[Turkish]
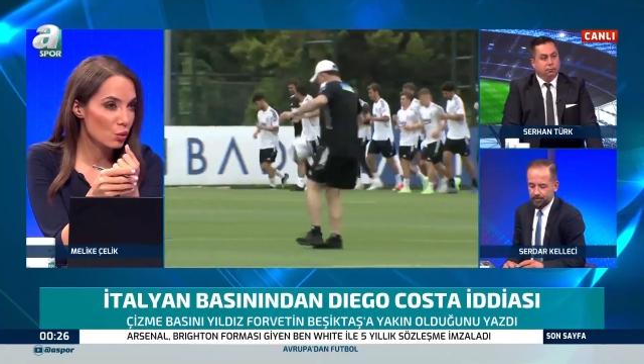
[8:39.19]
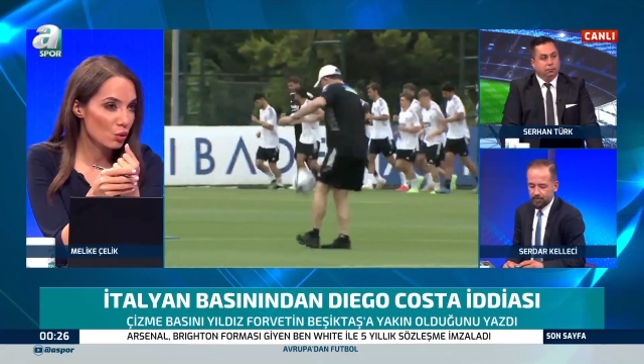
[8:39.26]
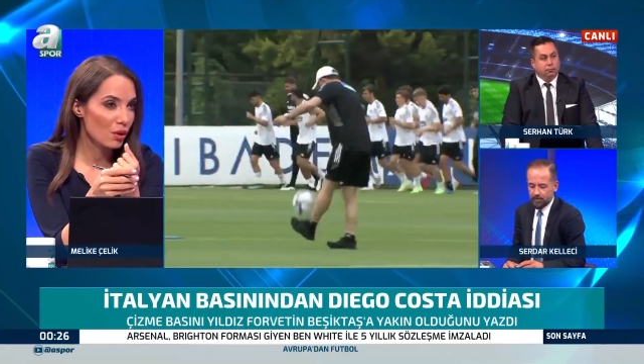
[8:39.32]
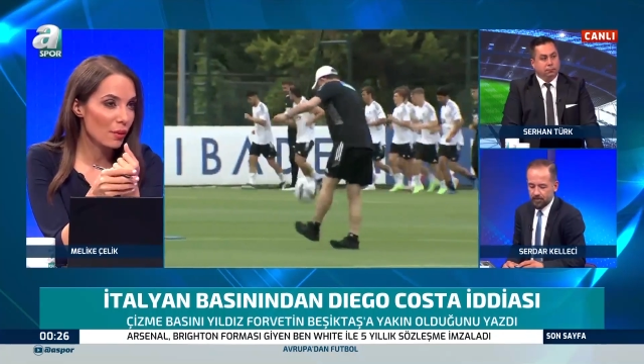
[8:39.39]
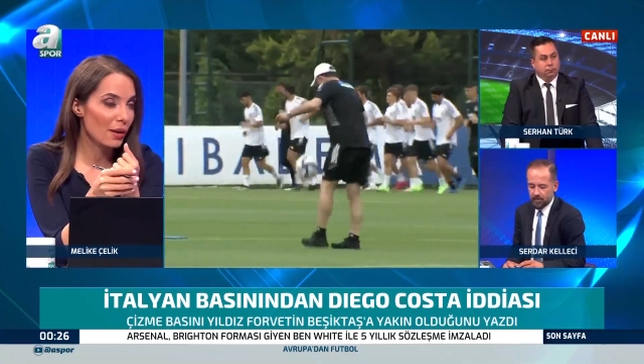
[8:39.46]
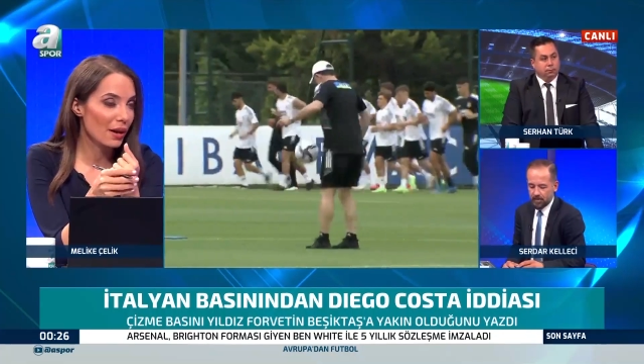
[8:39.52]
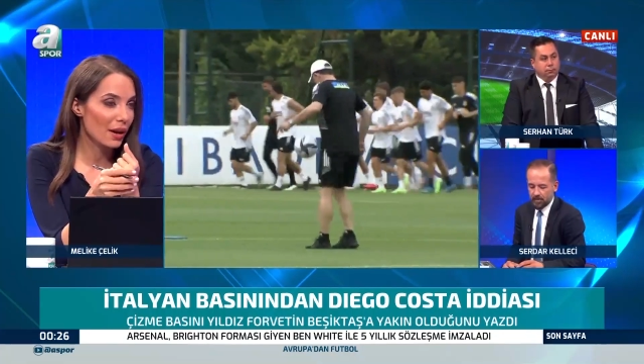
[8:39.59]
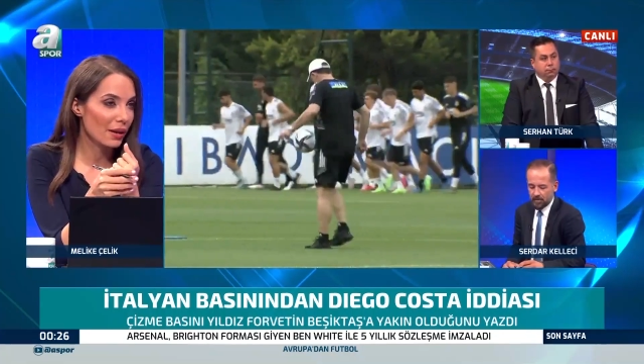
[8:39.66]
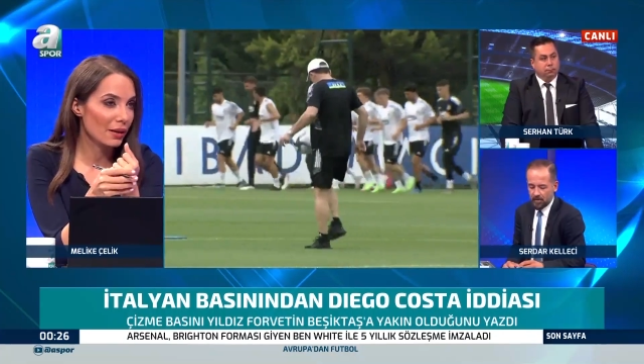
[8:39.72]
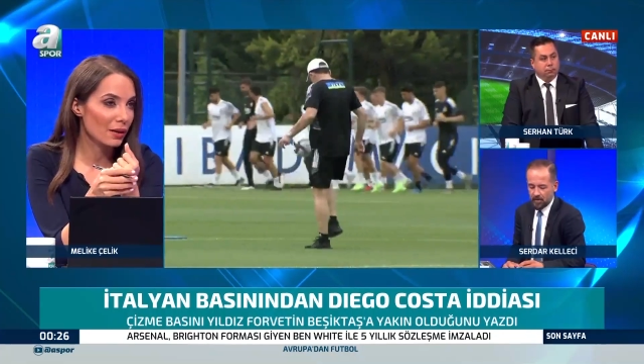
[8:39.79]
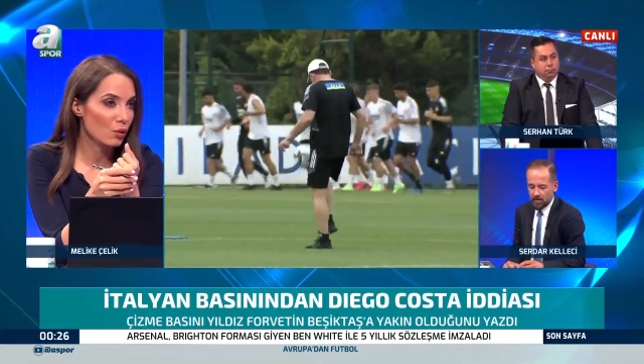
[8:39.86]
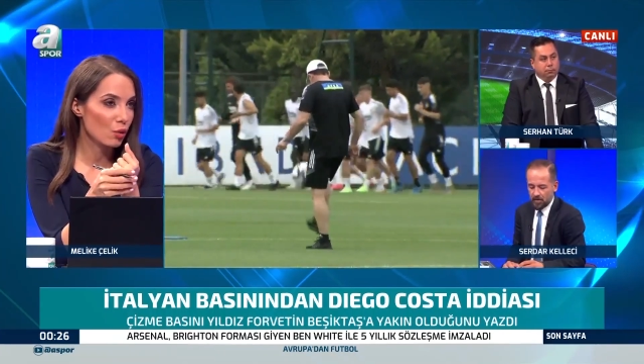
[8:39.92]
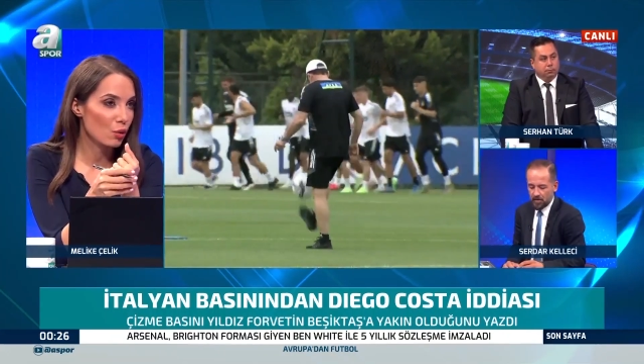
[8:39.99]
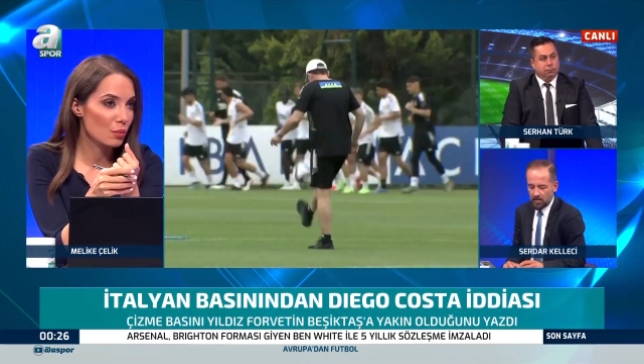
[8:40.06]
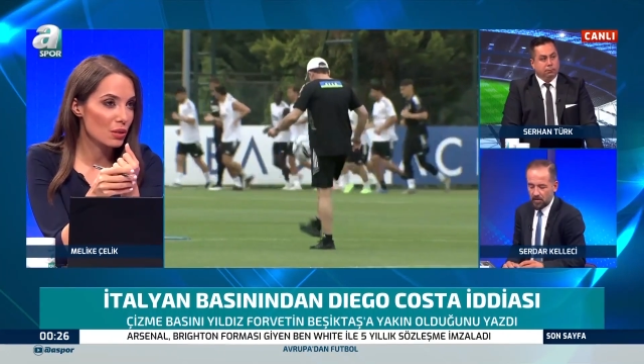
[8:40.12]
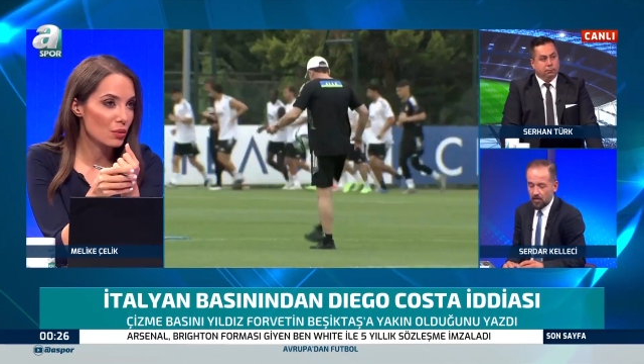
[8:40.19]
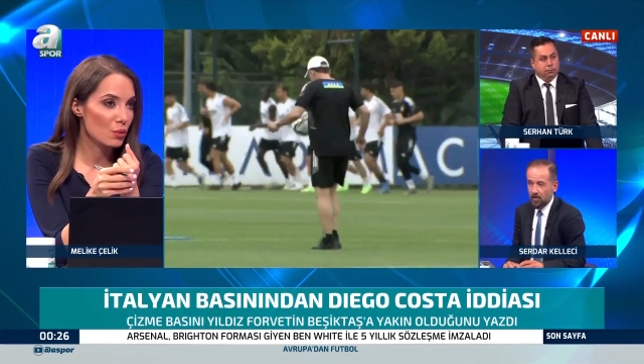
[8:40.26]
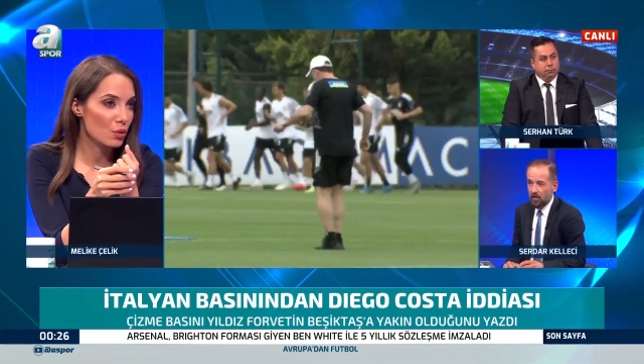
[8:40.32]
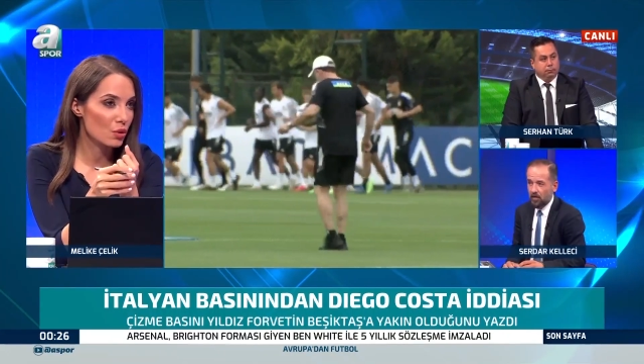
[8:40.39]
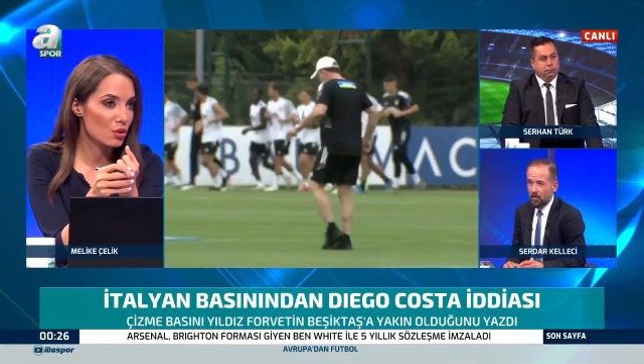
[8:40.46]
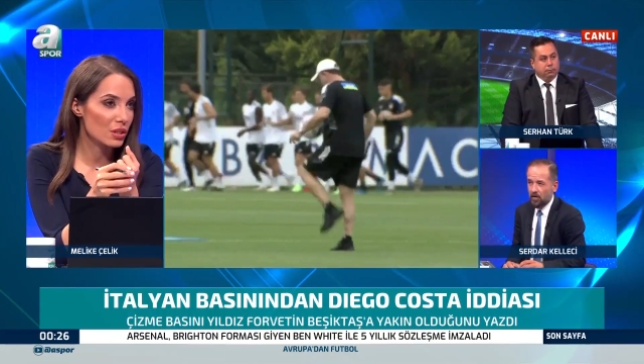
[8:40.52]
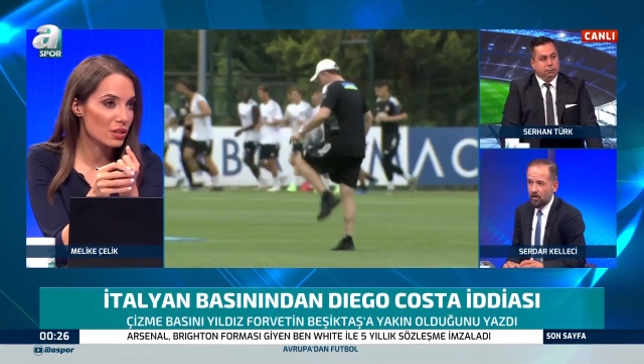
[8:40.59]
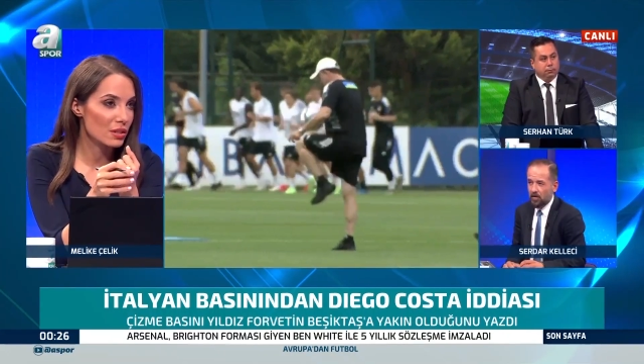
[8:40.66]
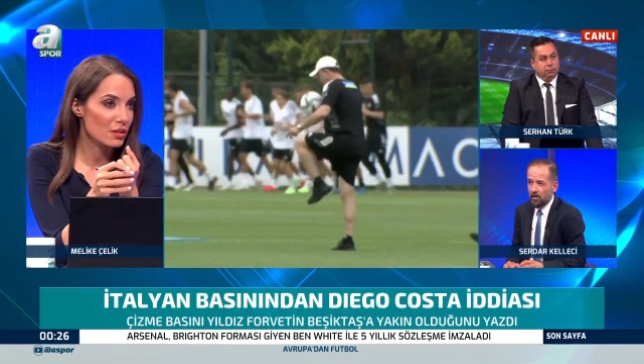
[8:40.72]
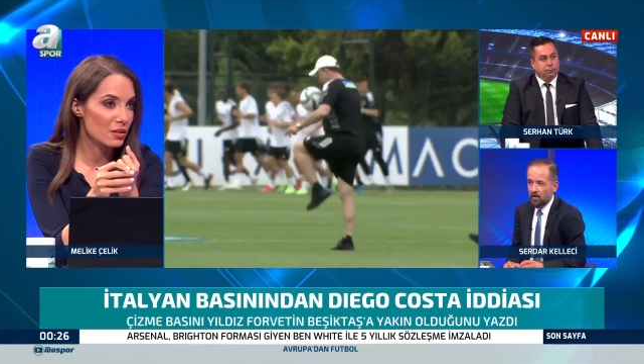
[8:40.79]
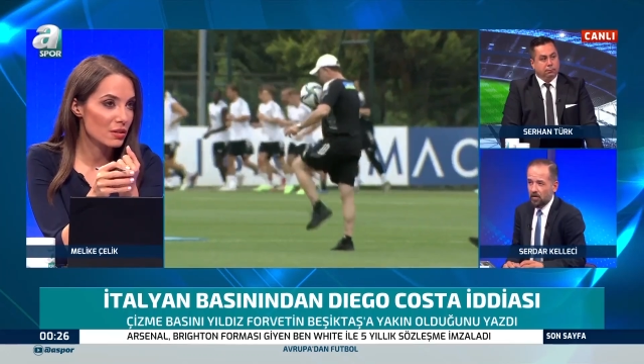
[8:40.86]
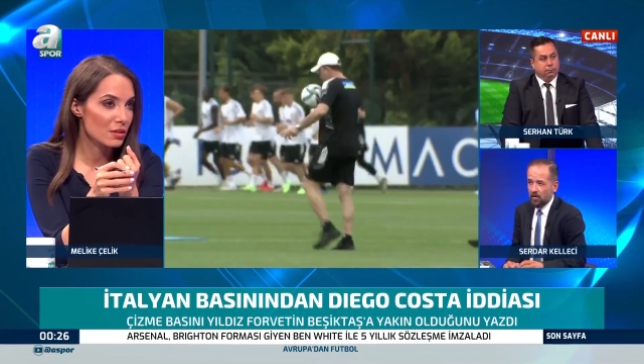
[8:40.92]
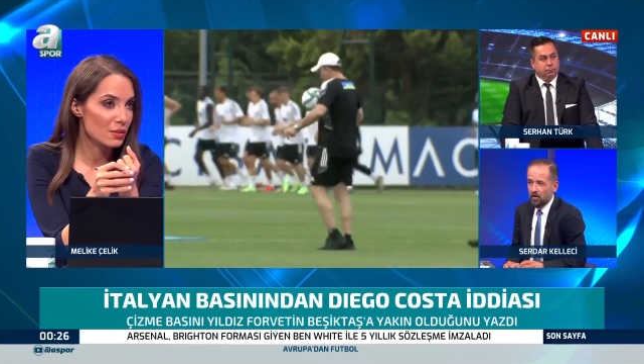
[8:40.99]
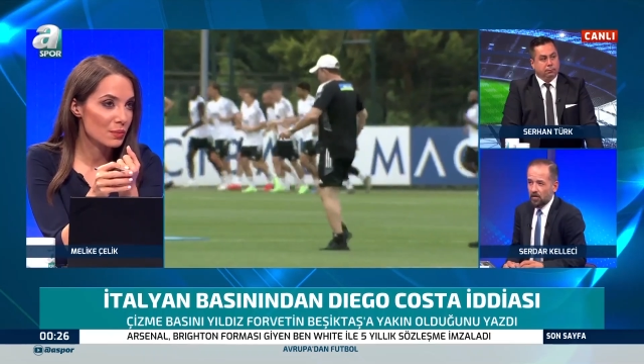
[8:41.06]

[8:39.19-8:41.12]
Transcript: Onu da merak ediyorum ne söyleyeceksiniz?